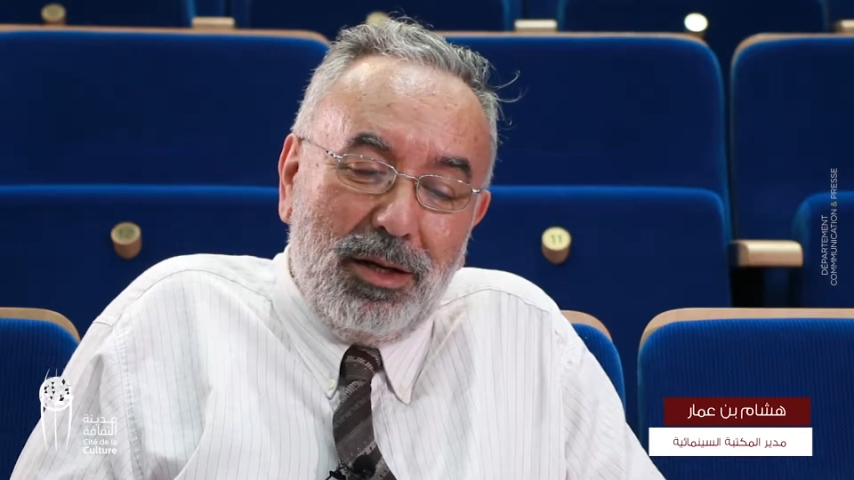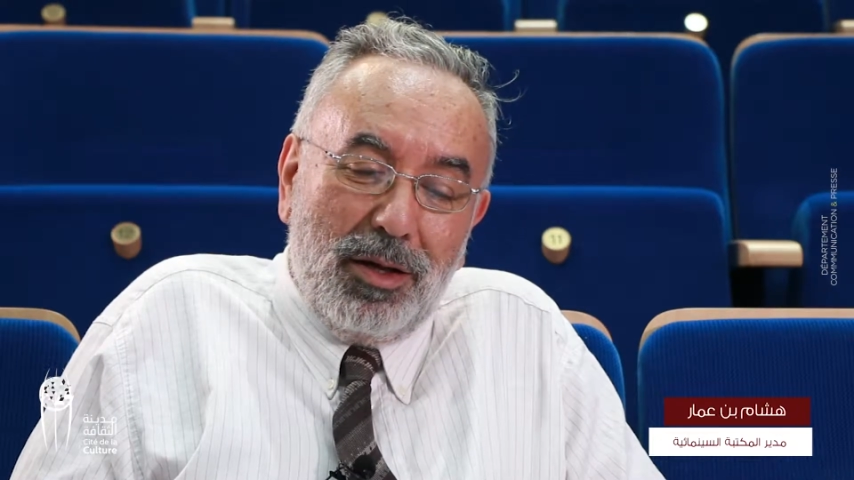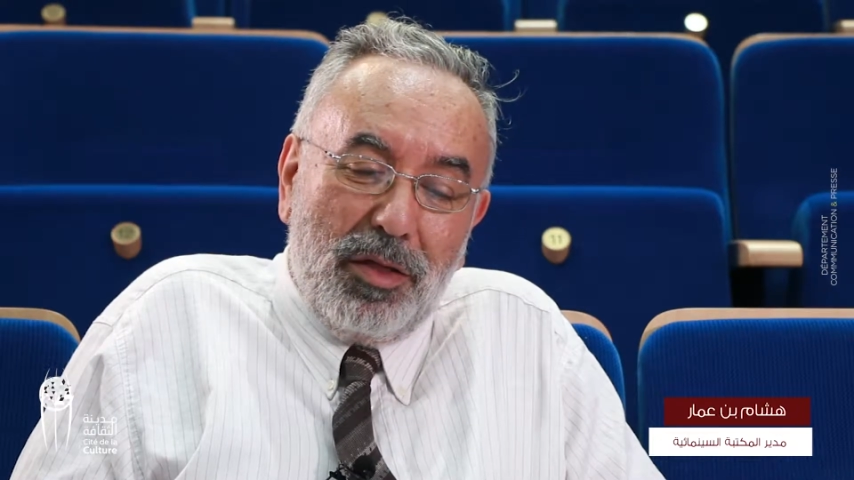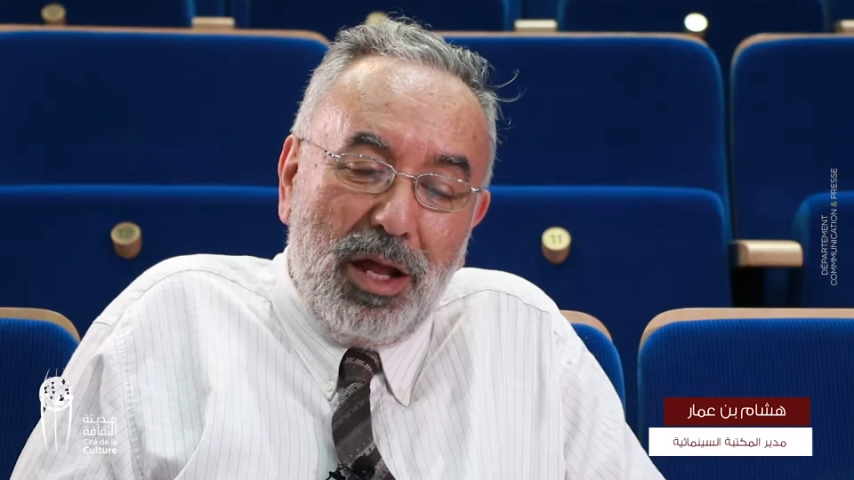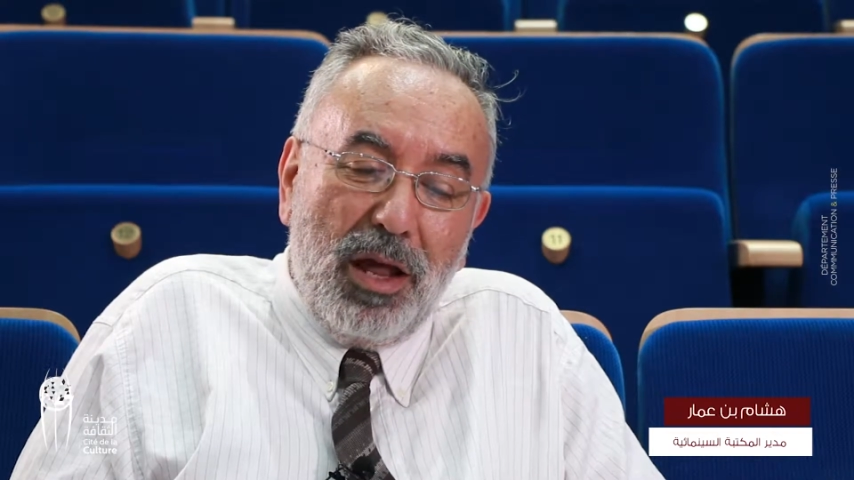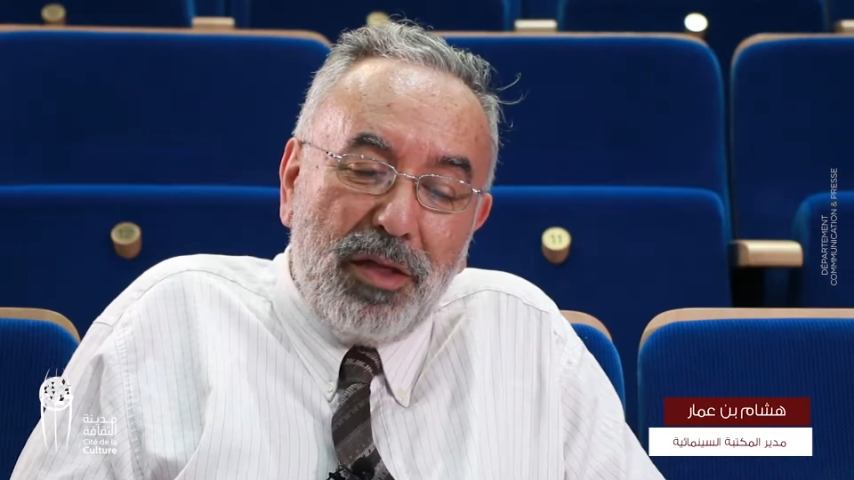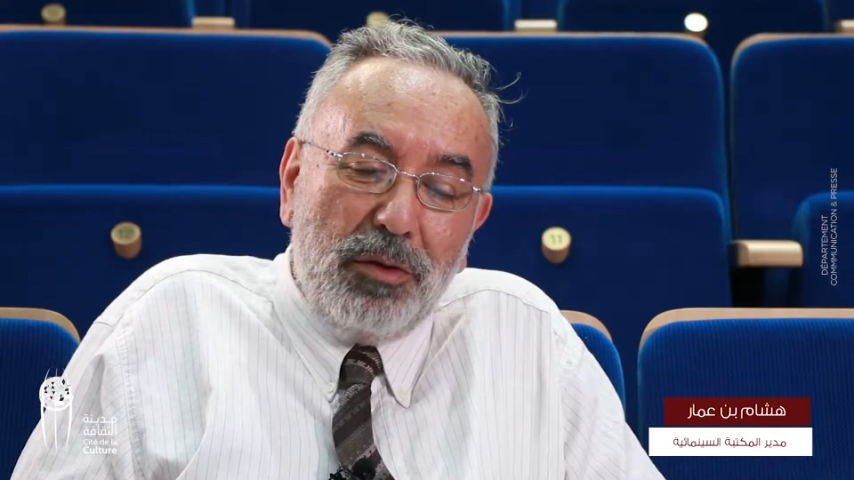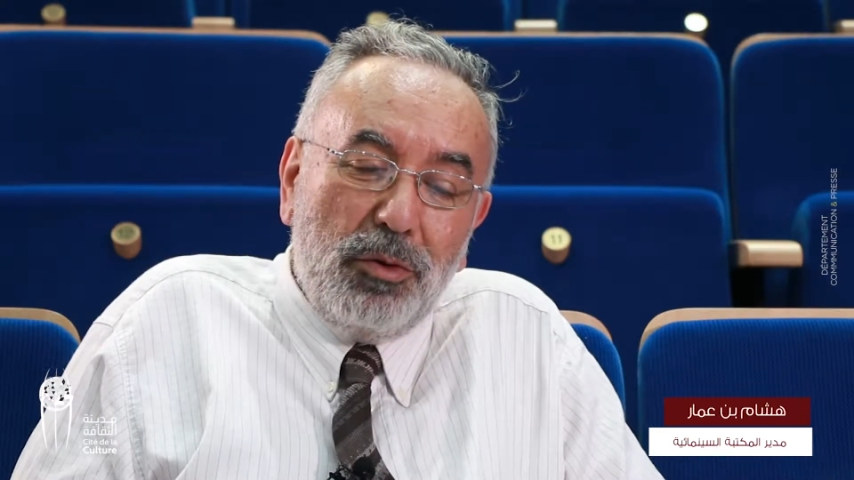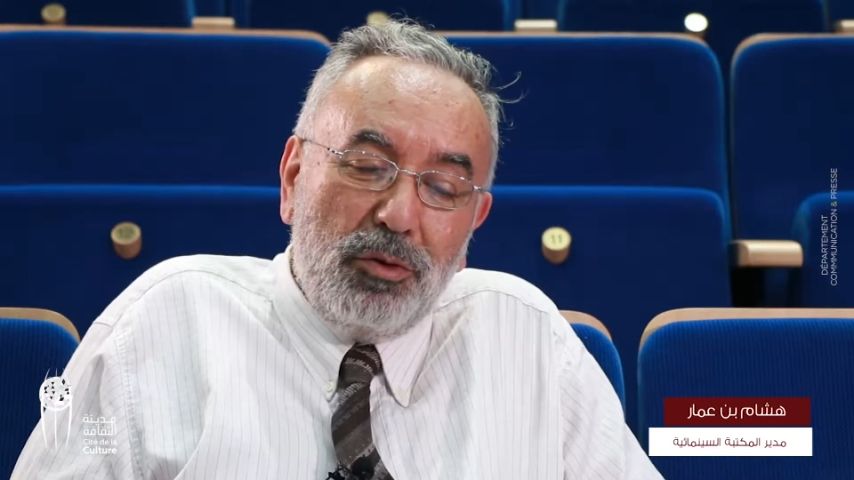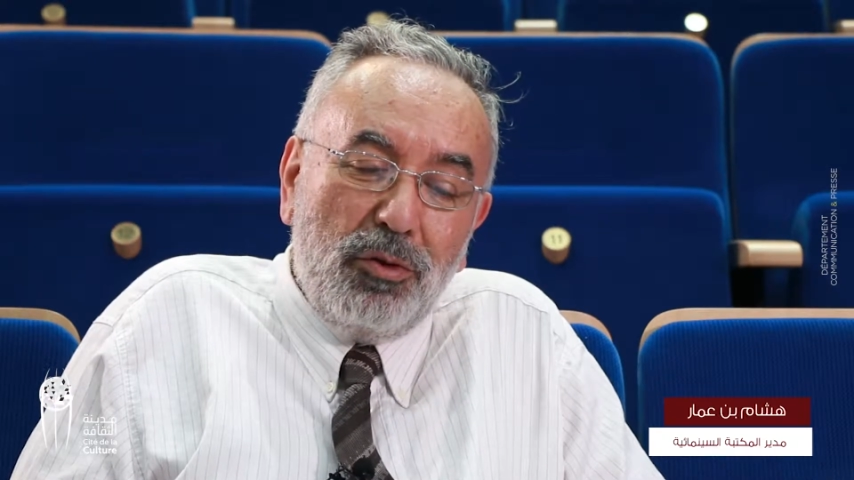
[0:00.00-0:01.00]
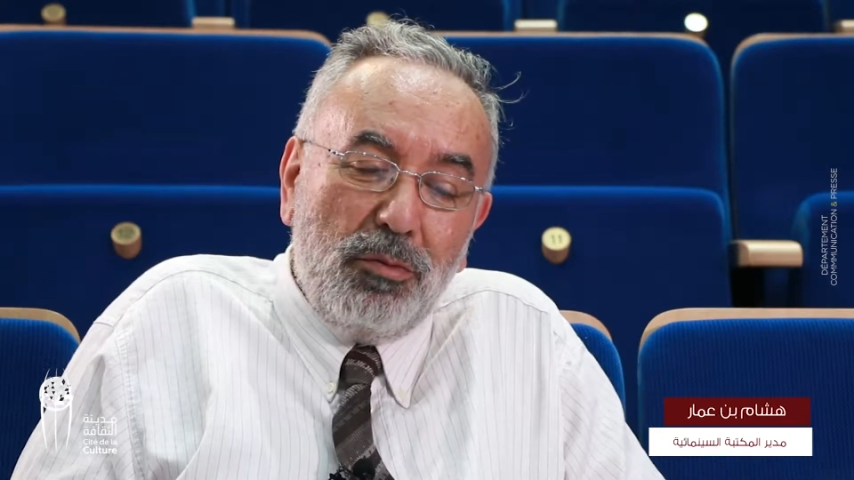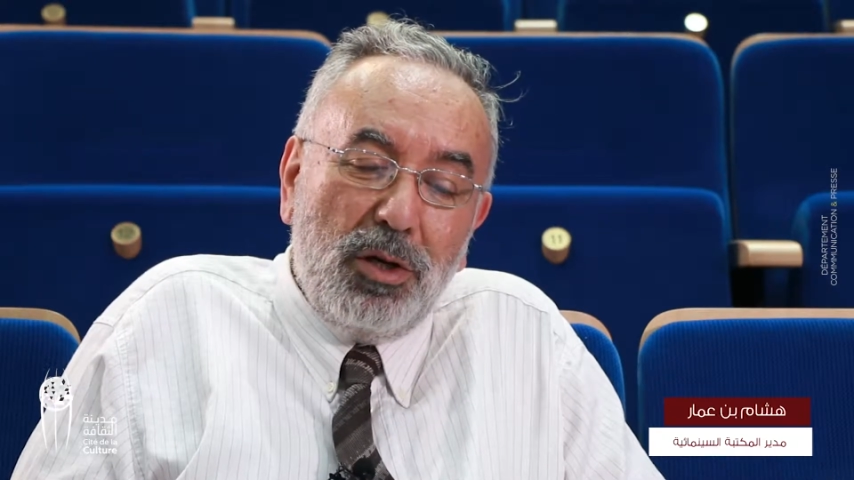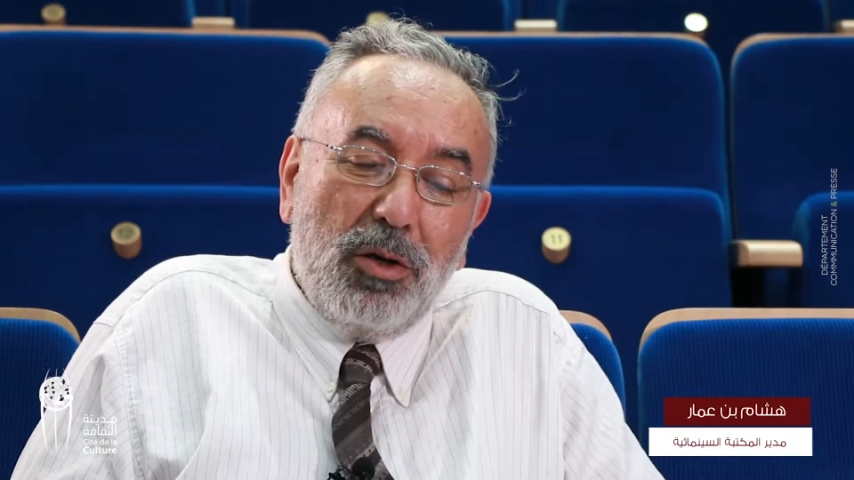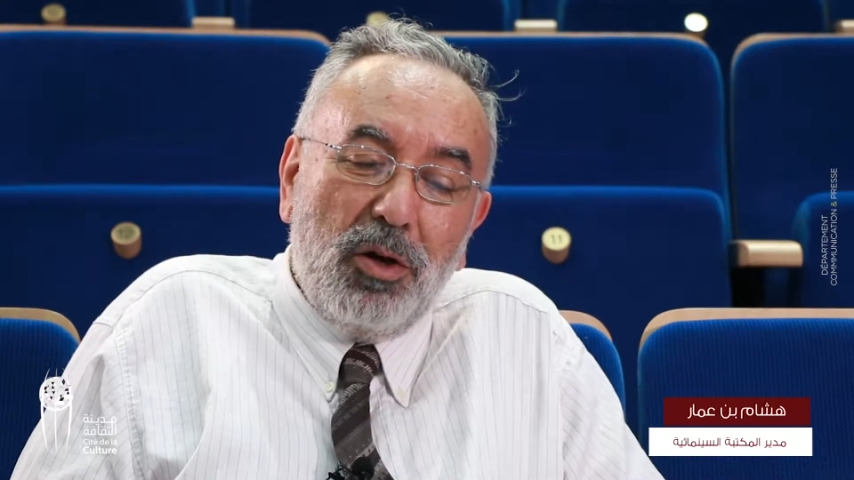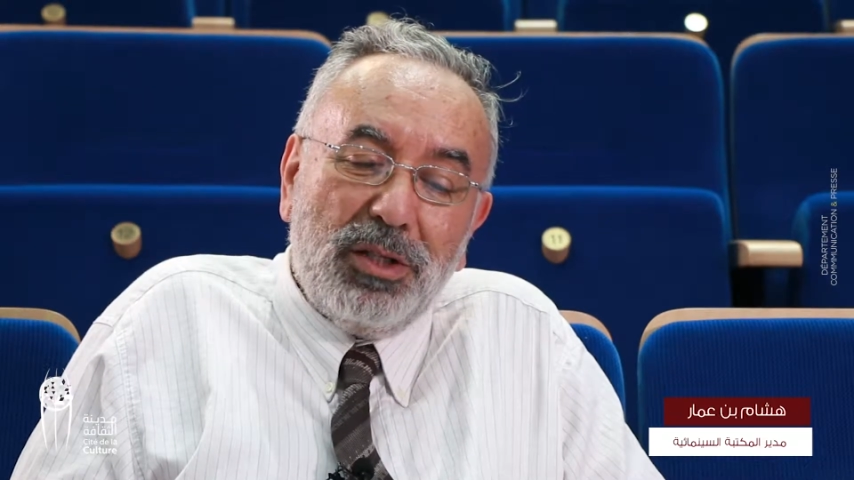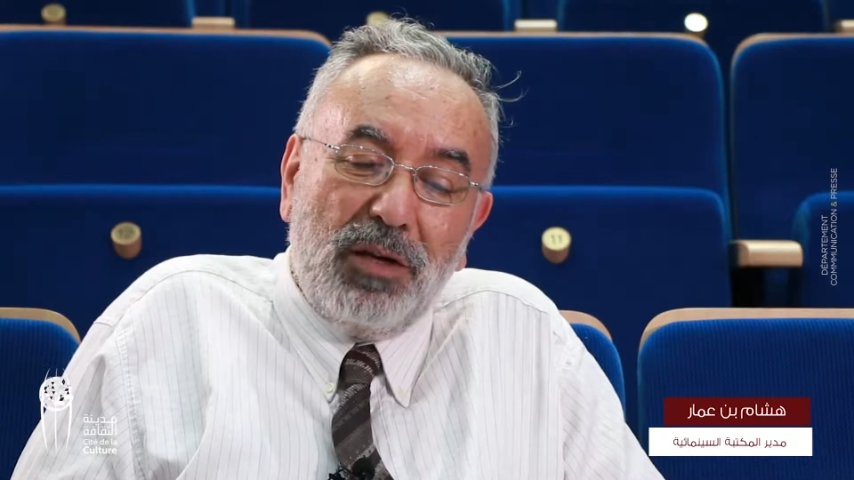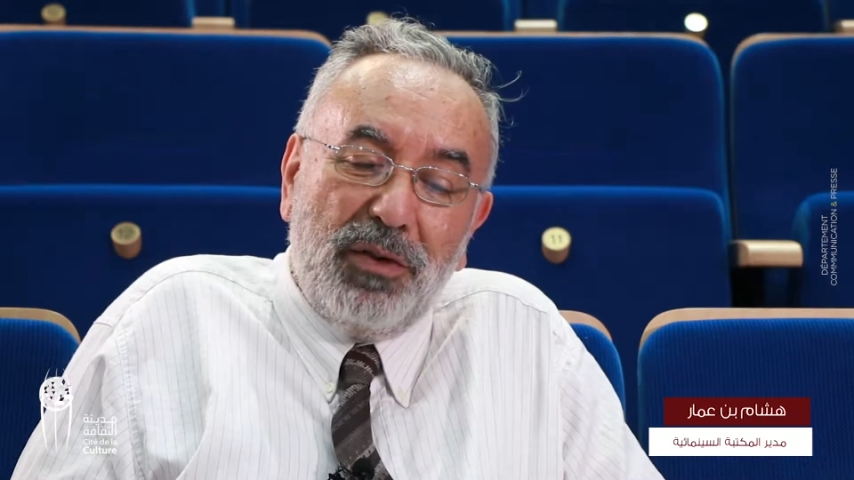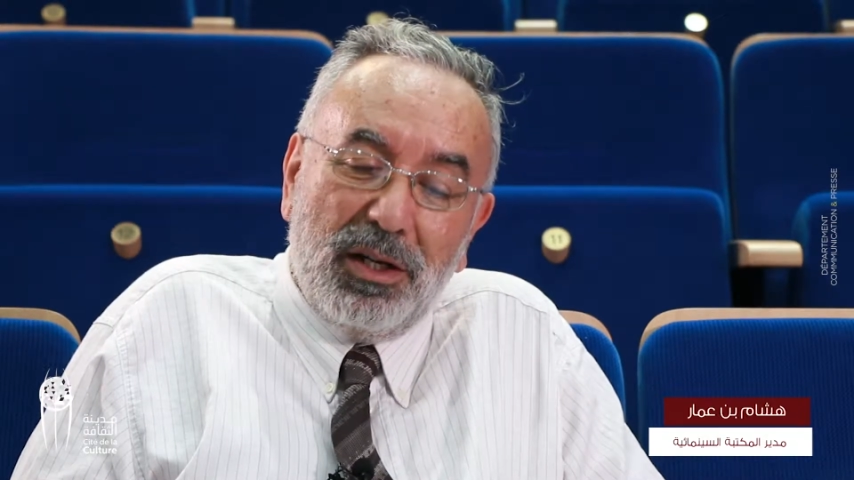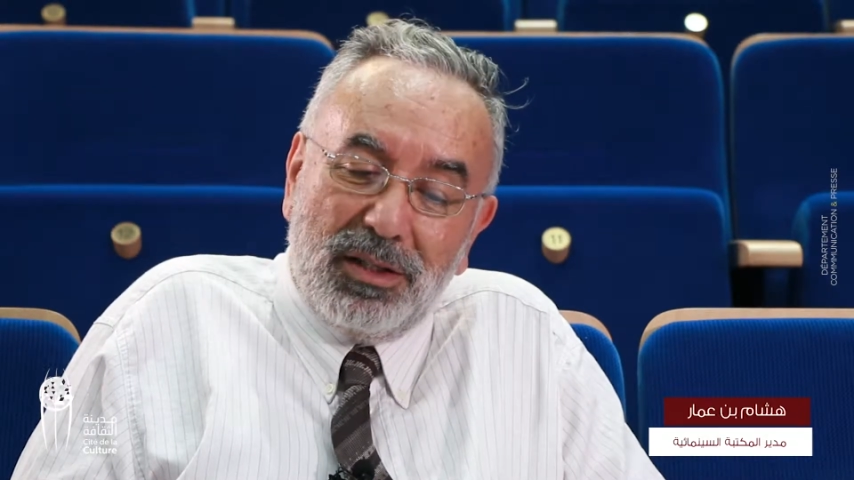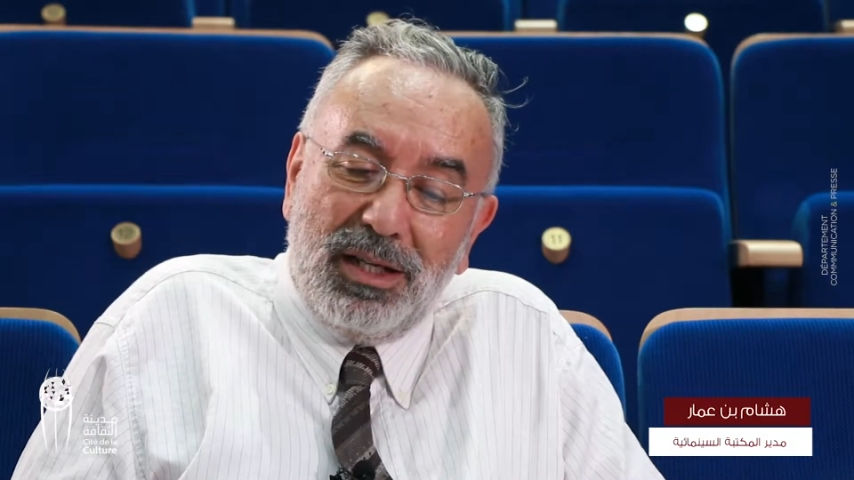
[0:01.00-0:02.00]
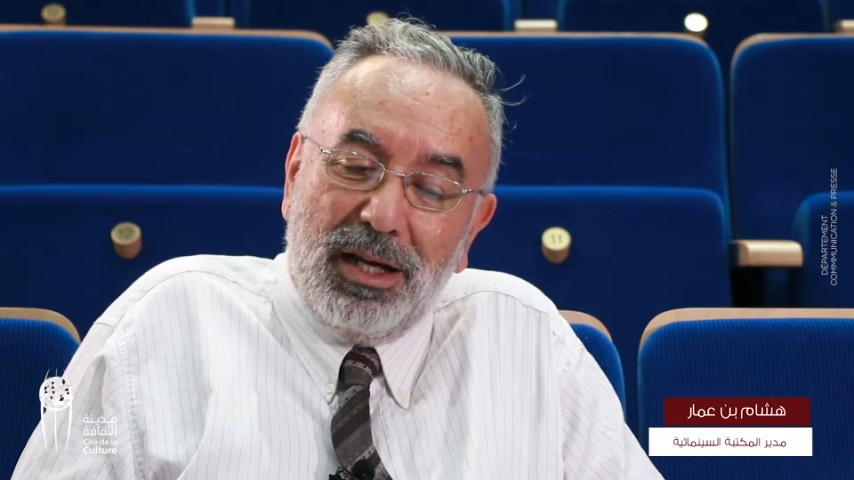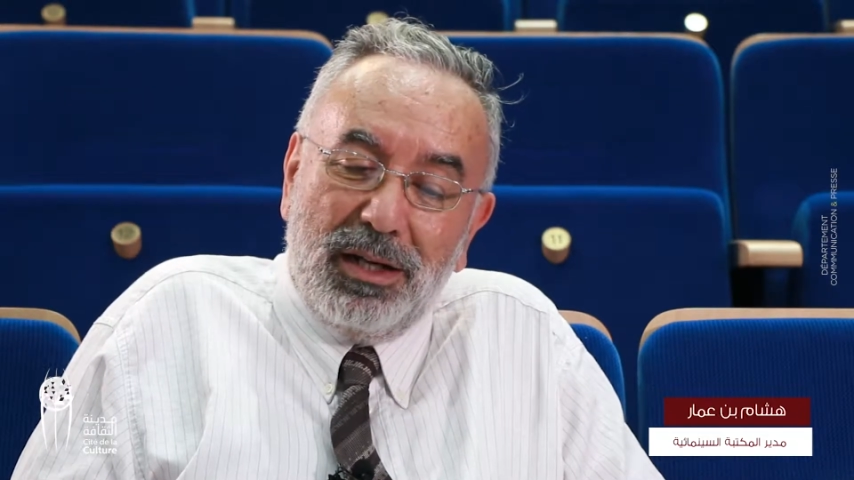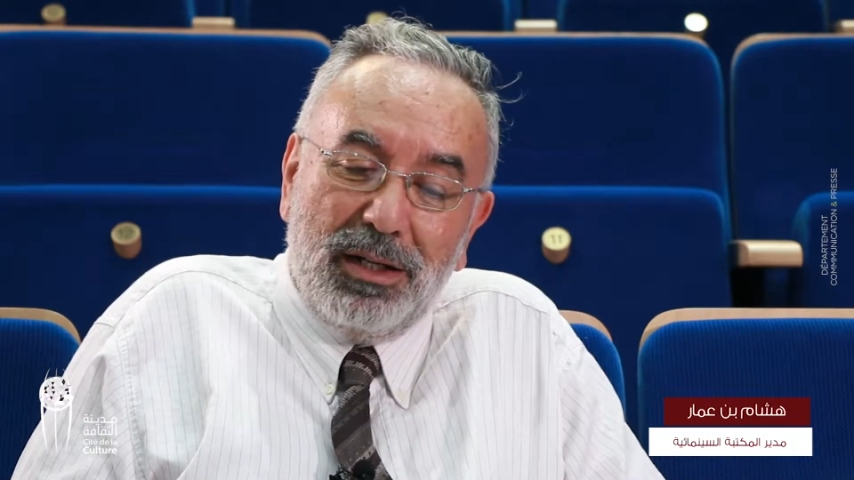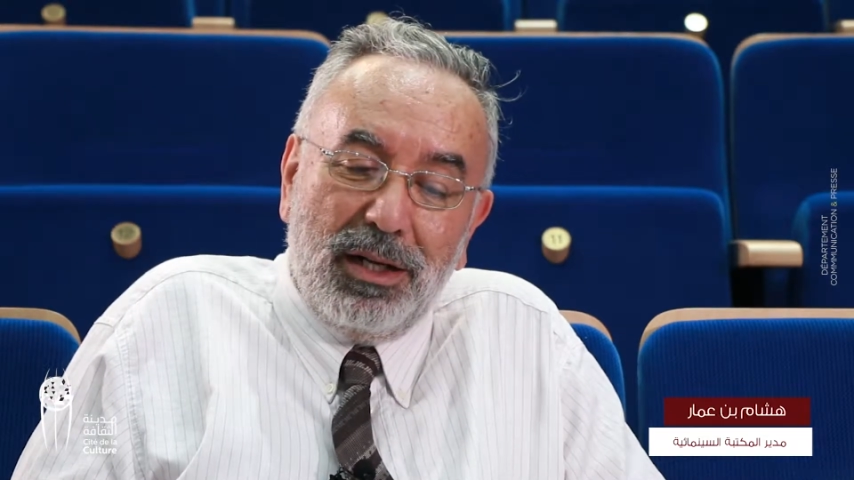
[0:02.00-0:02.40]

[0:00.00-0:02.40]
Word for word: ثلاثة نجوم للأغنية الفرنسية